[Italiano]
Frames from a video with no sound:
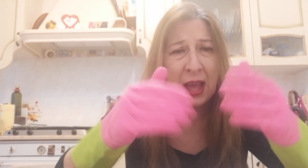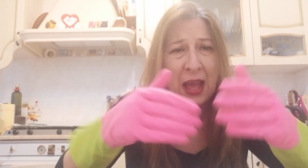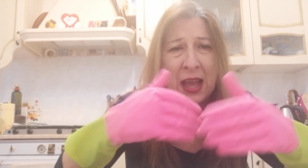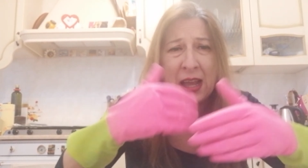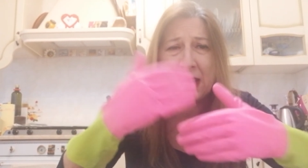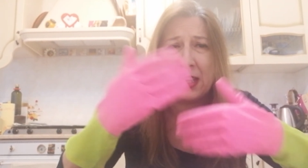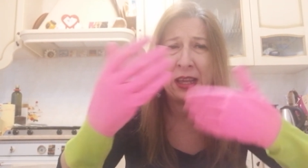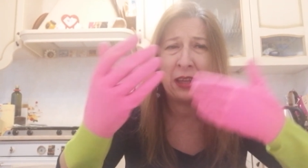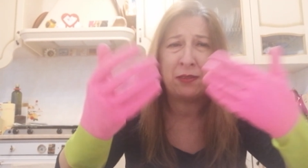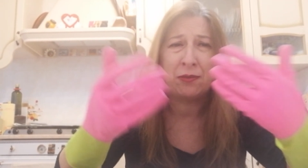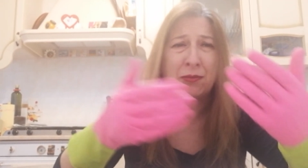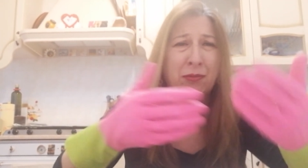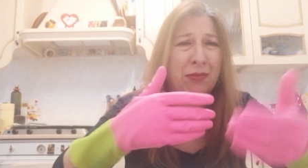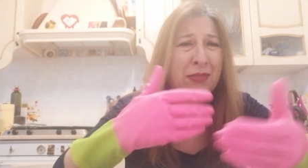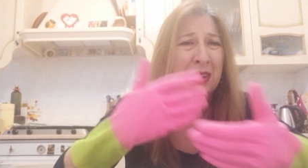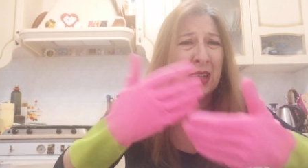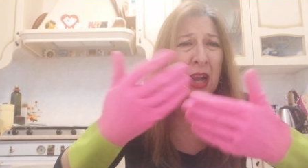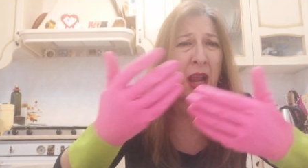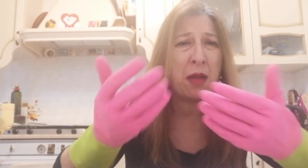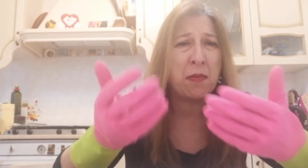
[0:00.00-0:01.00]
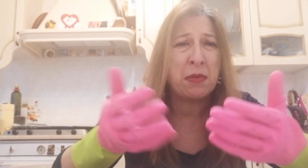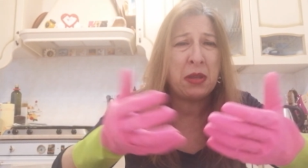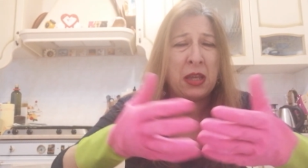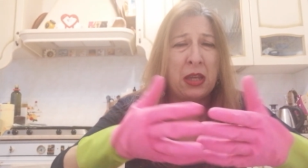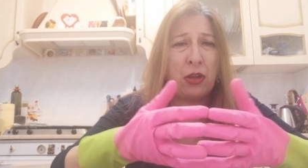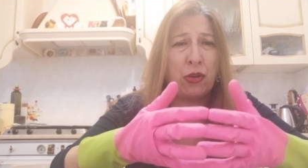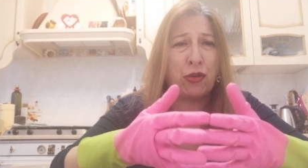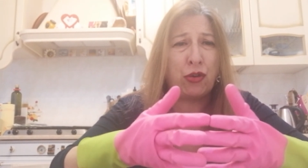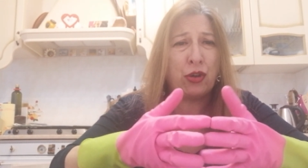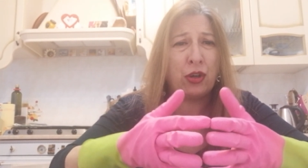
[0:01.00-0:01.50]
Anche tra
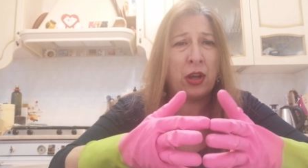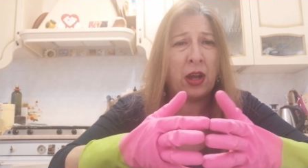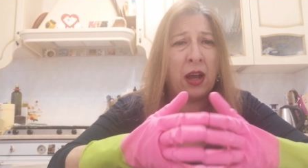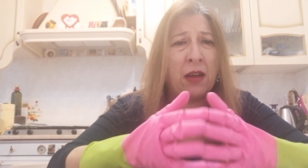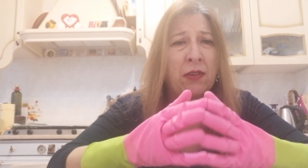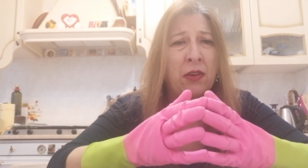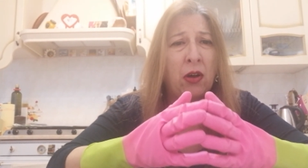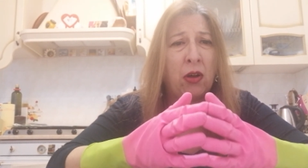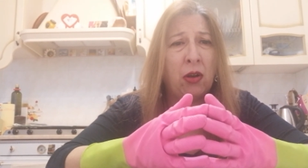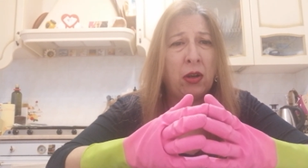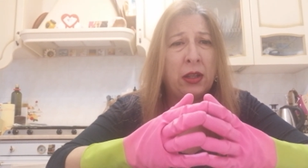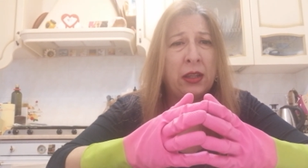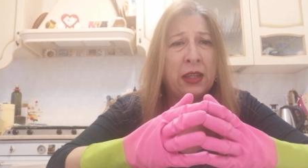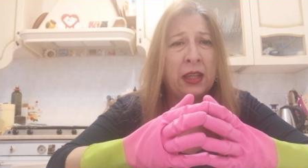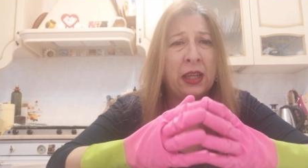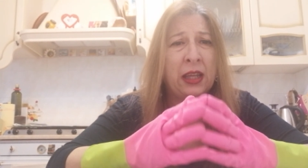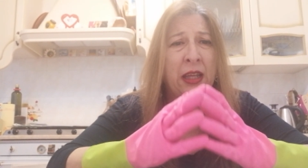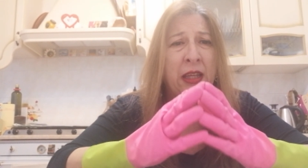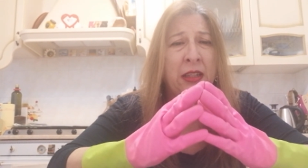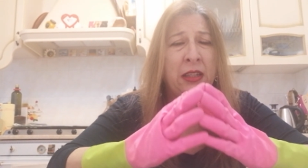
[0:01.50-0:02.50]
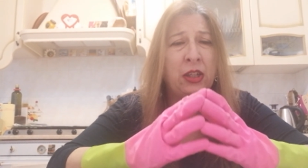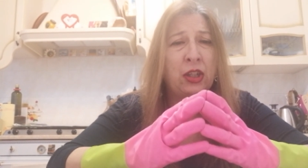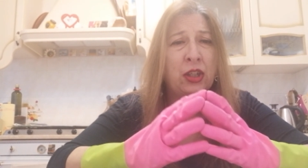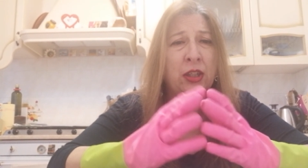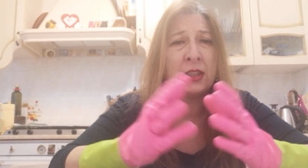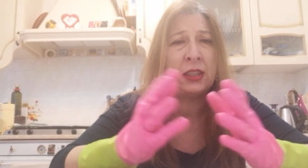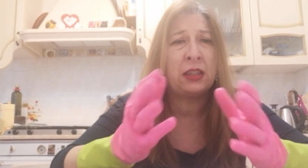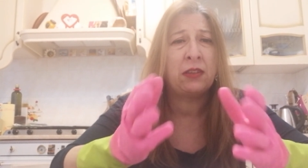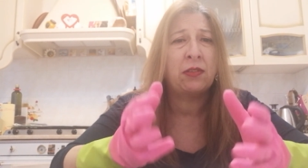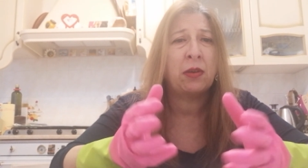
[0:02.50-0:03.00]
amici a volte eh,
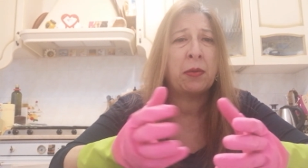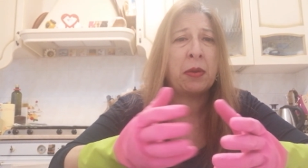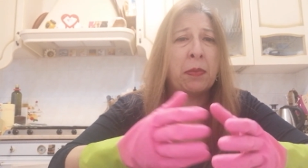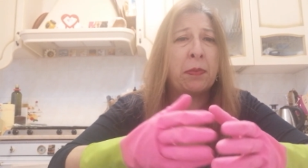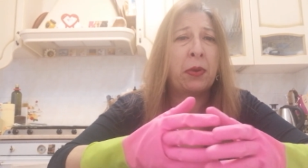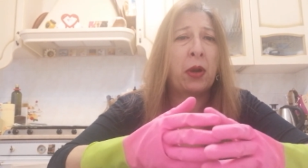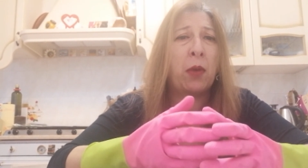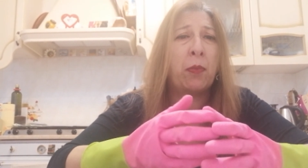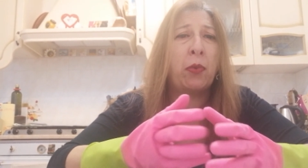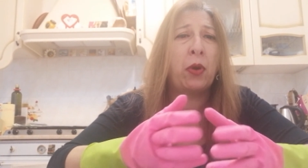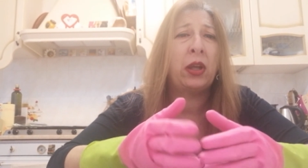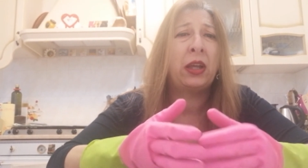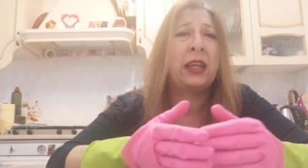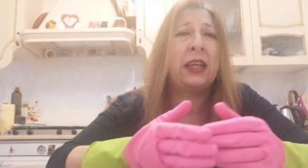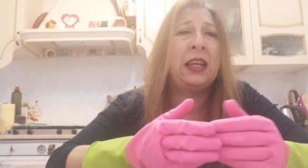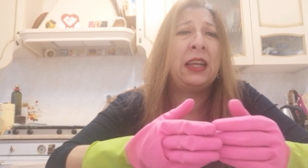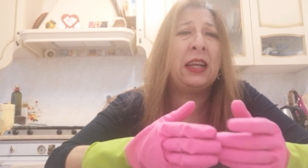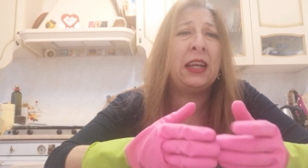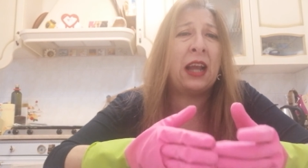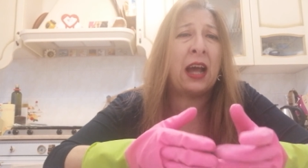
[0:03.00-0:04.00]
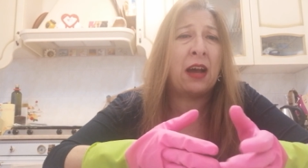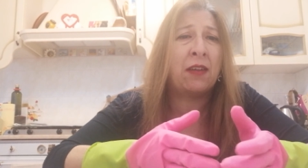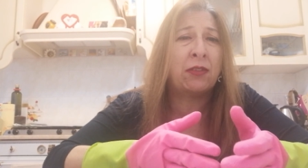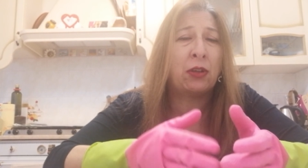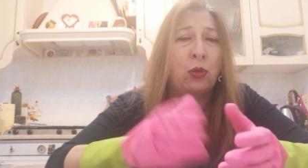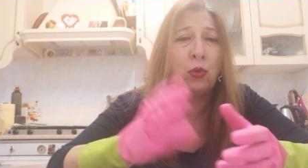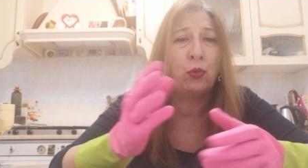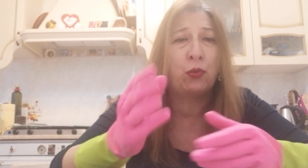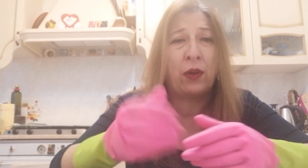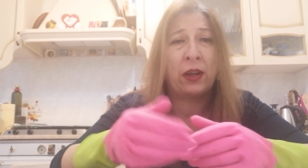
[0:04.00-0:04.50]
dice sì vabbè però poi chi li
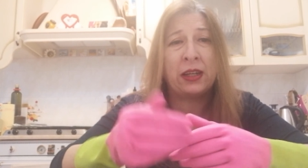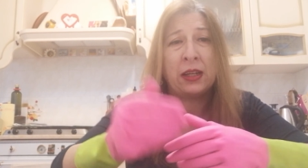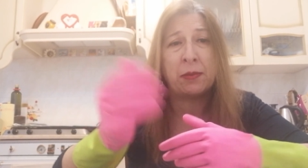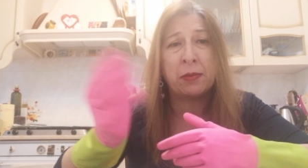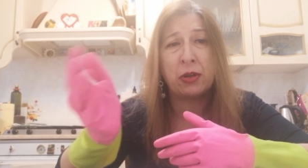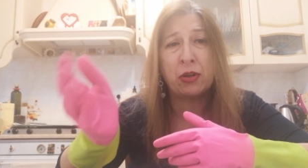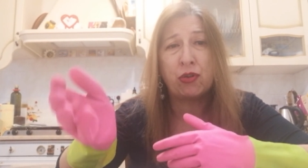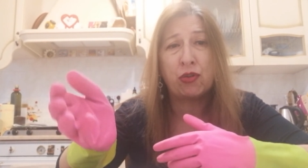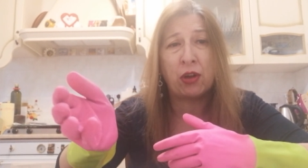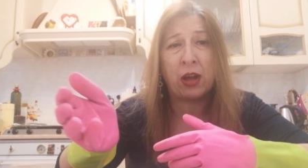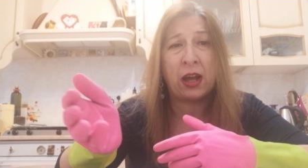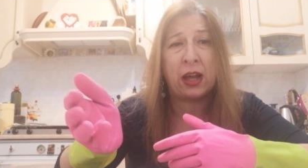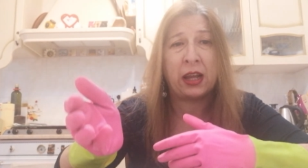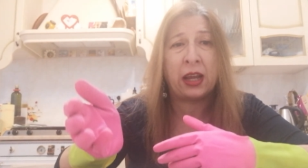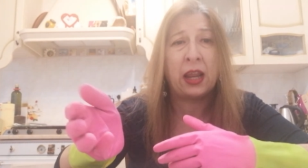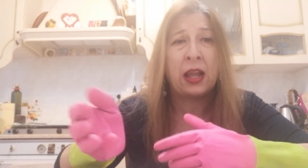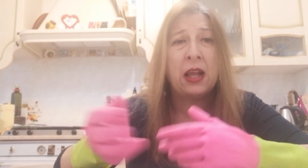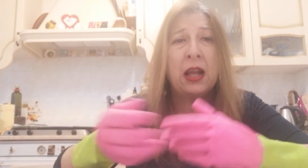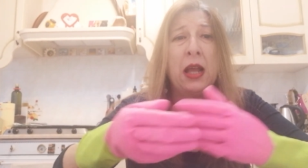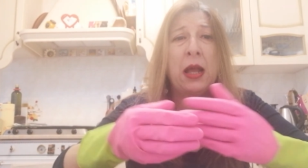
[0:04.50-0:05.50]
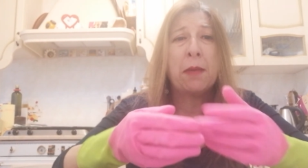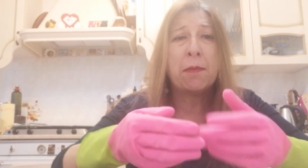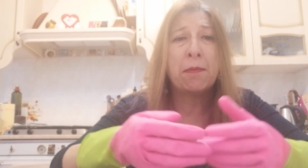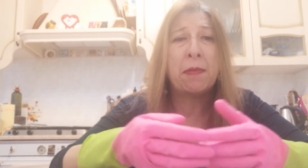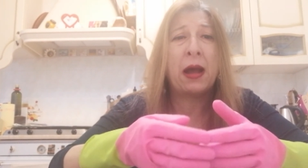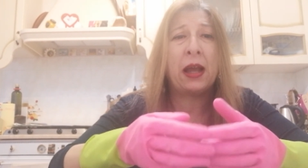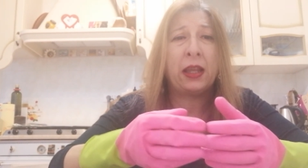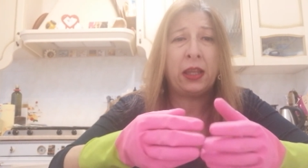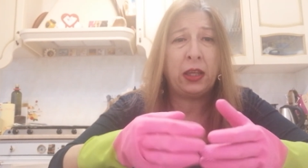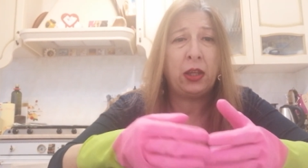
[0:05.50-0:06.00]
lava tu fai da mangiare
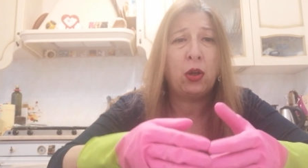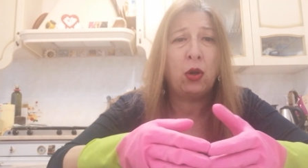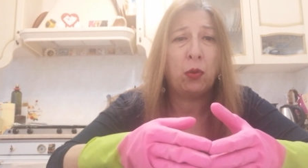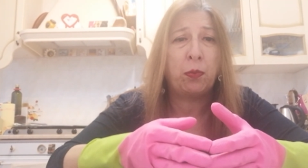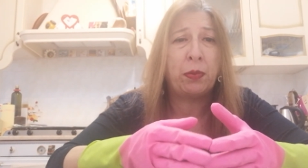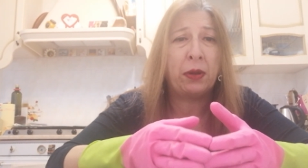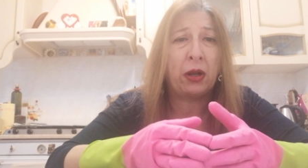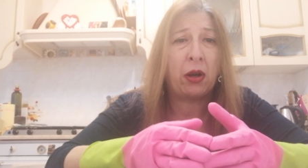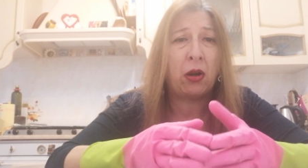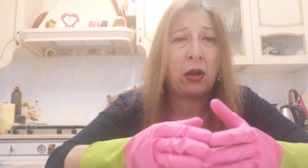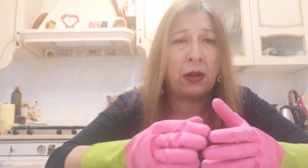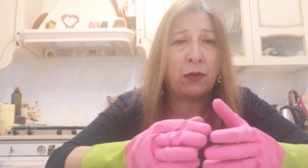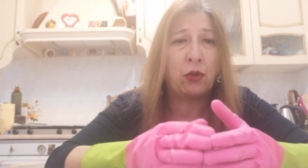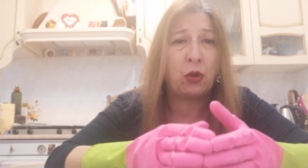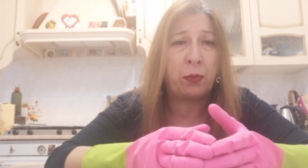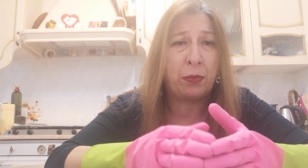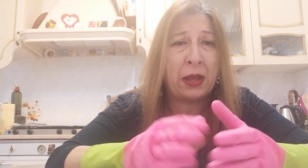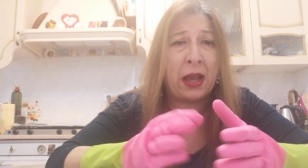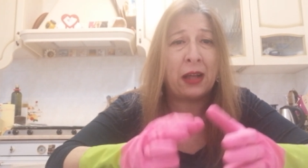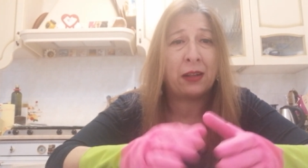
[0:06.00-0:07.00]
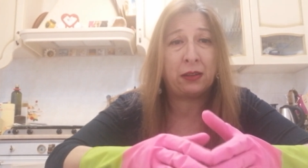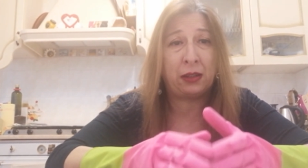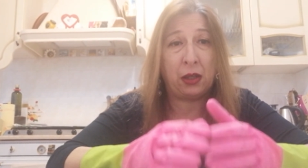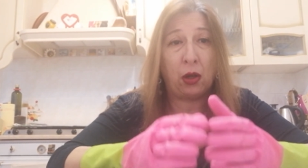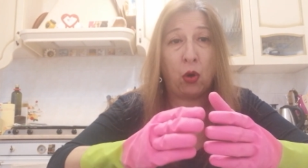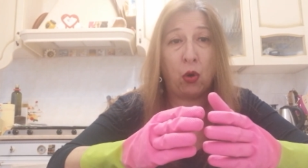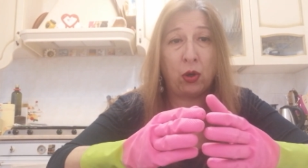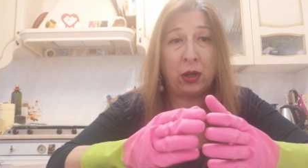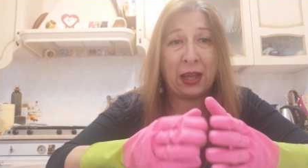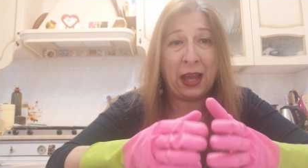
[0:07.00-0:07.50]
ma io però lavo i piatti
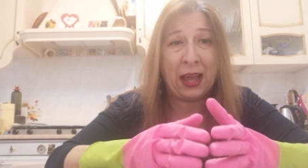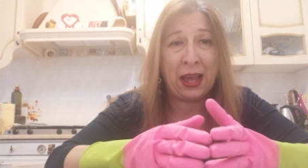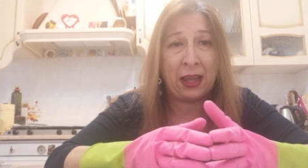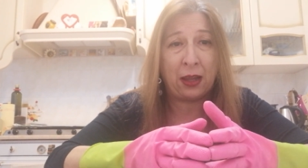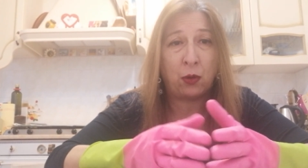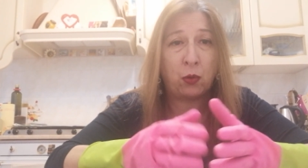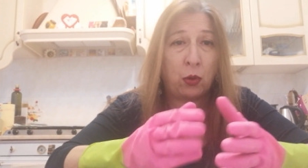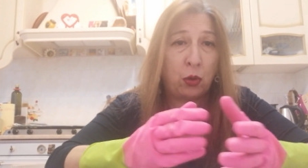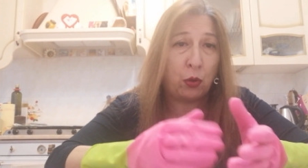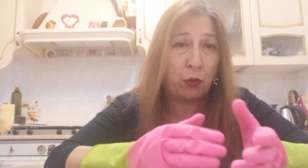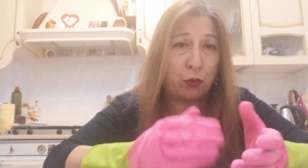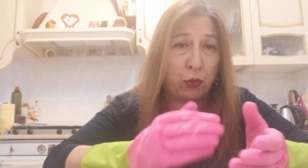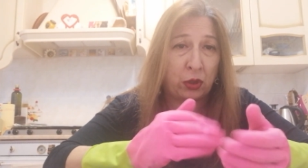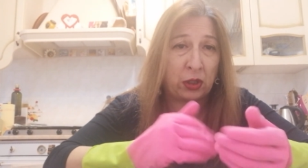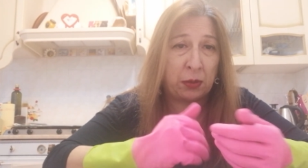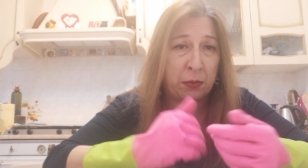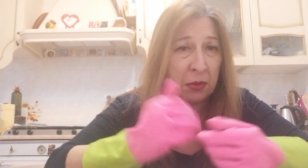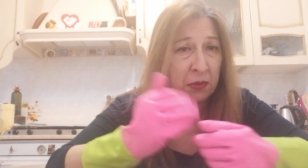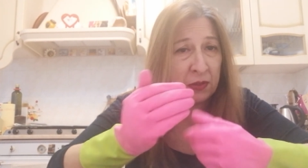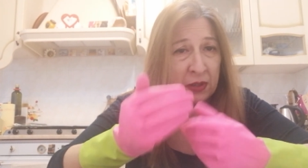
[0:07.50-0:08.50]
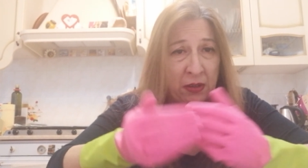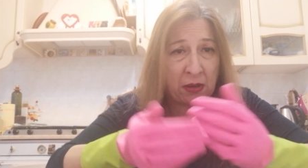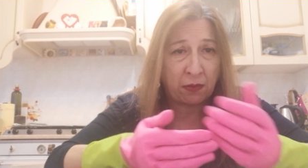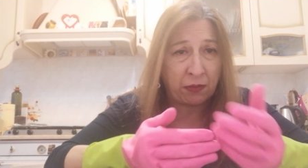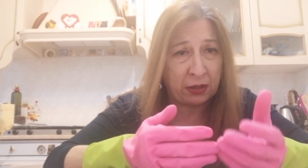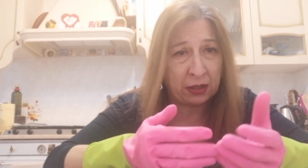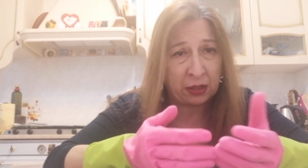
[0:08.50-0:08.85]
ok quello forse preferiva